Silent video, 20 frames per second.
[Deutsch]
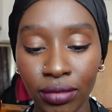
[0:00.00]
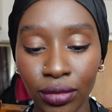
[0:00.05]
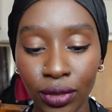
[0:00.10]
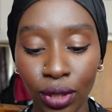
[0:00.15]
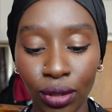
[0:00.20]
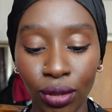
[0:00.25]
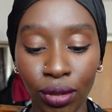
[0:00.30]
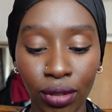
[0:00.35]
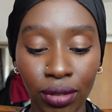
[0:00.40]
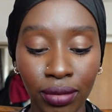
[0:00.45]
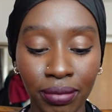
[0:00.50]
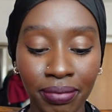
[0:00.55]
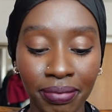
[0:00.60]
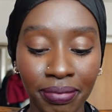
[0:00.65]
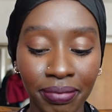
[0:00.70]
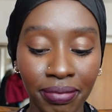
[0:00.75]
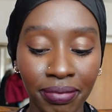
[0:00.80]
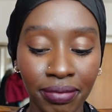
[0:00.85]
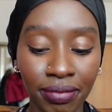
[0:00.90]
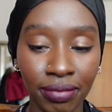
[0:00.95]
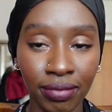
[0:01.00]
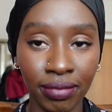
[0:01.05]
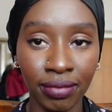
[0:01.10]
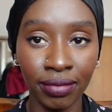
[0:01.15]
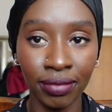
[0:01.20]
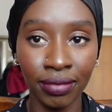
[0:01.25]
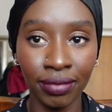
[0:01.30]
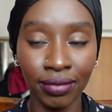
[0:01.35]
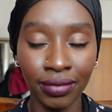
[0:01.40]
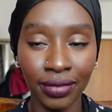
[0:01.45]
genau.
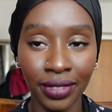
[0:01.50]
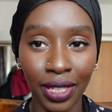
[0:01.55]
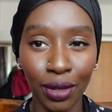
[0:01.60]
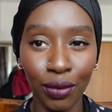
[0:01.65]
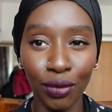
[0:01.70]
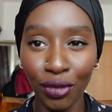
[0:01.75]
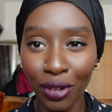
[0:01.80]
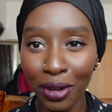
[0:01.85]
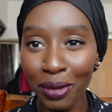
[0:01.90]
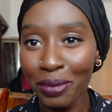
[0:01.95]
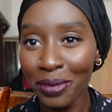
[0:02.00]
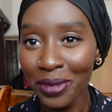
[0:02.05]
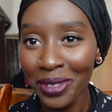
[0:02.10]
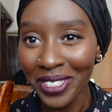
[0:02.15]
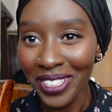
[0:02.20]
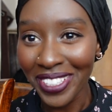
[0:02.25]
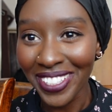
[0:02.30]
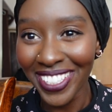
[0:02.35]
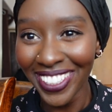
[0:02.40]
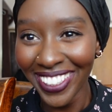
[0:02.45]
Film sieht